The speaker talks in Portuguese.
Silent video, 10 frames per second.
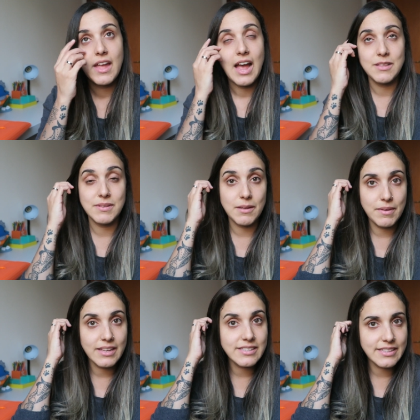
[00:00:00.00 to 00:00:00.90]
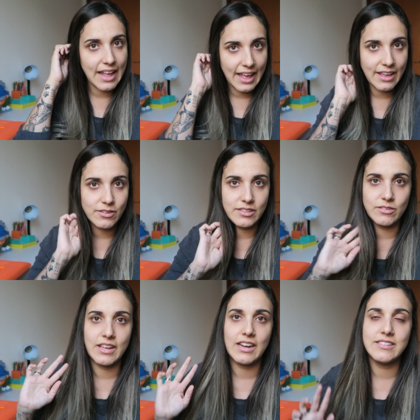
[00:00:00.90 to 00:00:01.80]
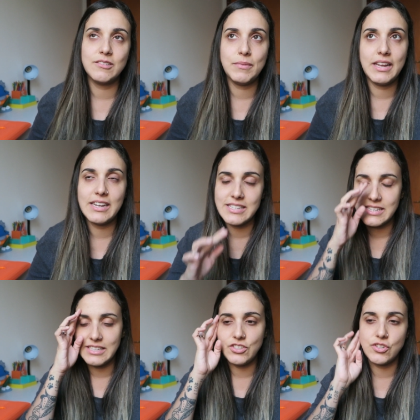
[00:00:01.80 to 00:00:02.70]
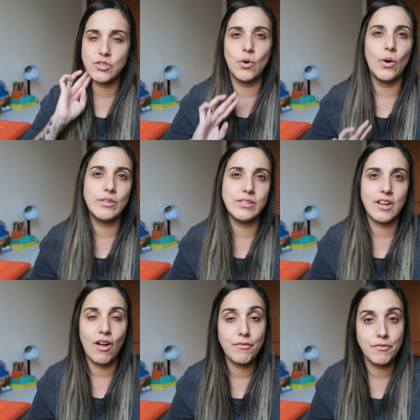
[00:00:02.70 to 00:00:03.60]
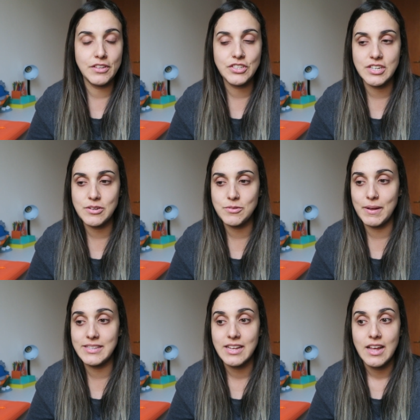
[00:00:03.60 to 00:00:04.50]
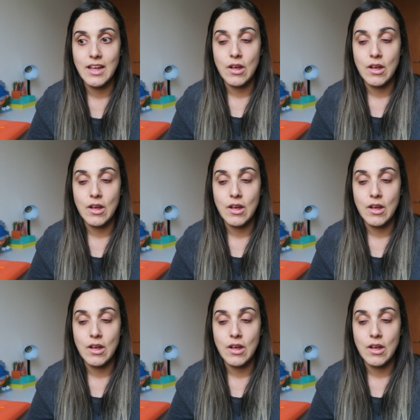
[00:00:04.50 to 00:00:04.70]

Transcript: As minhas amigas têm, eu sinto que elas são meninas assim de 18, 19, 20 anos, mas